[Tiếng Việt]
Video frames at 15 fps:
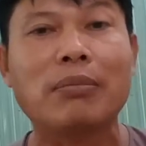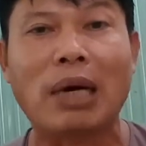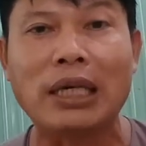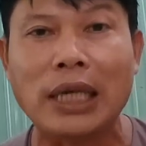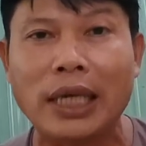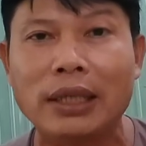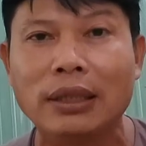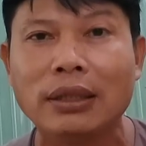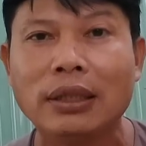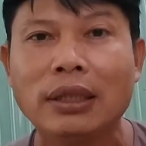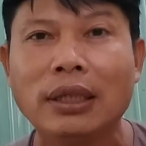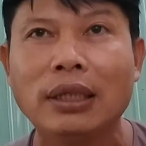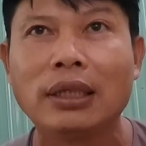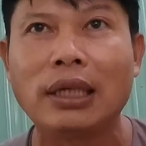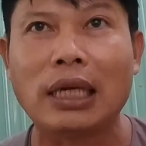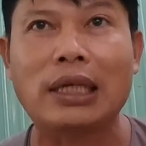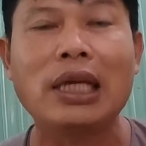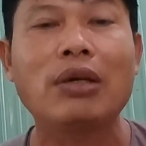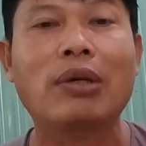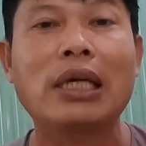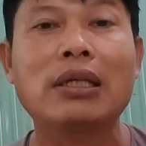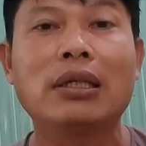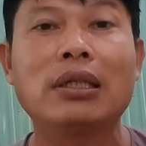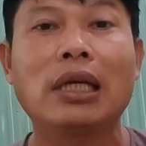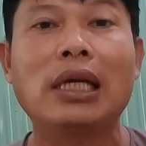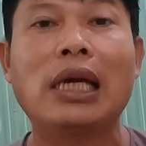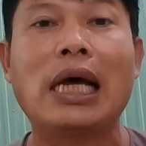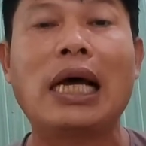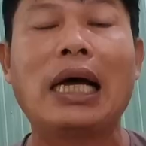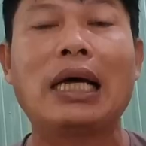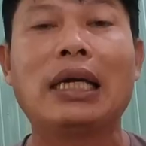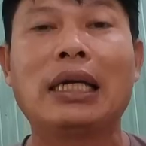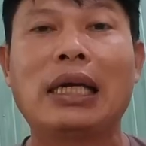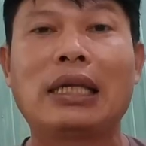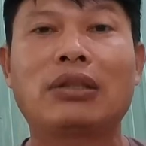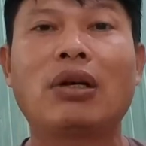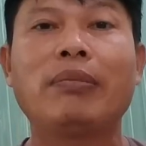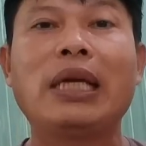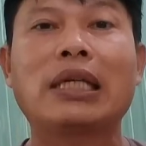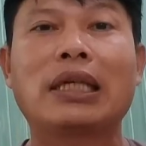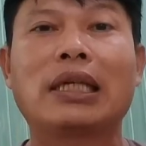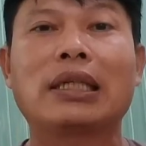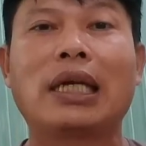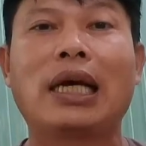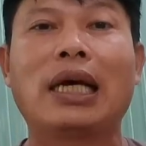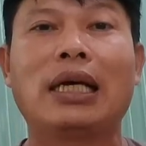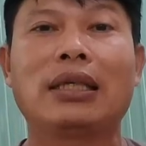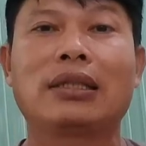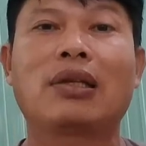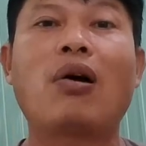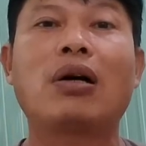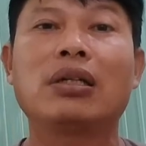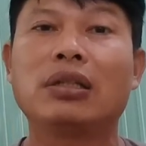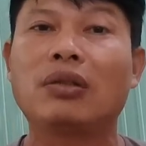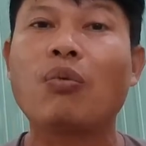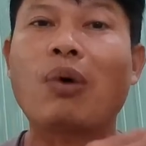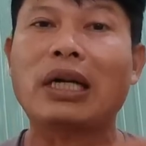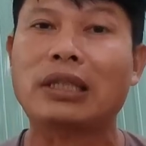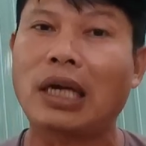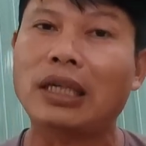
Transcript: Là kêu cái người là là cho biết rằng là cho người Trung Quốc trở về đất nước được.